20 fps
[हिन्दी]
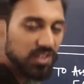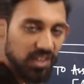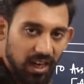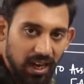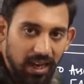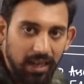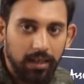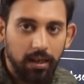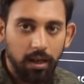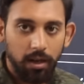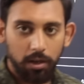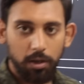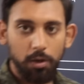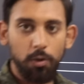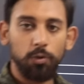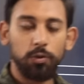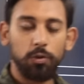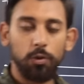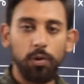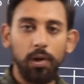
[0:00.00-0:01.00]
सेल कर रहे
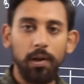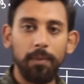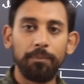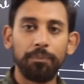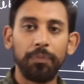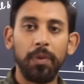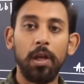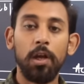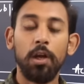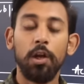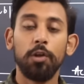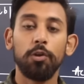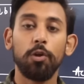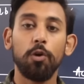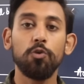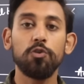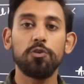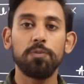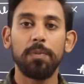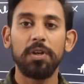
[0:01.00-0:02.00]
होते हो ना तो
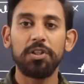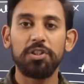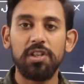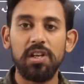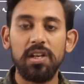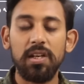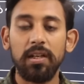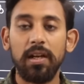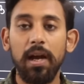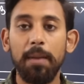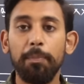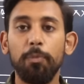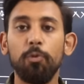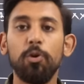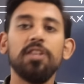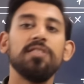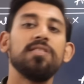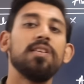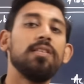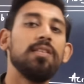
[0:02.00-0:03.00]
उस मशीन का
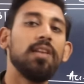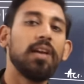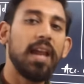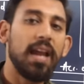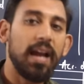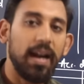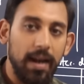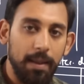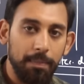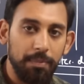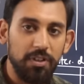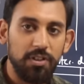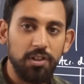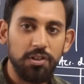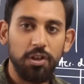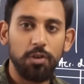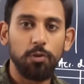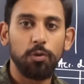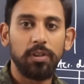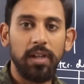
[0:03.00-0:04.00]
पूरी ज़िंदगी का
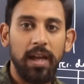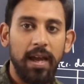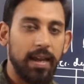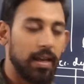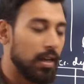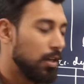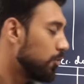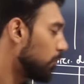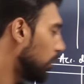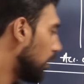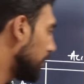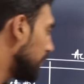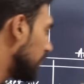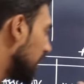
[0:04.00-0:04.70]
डेप्रिसिएशन होता है ये जो हम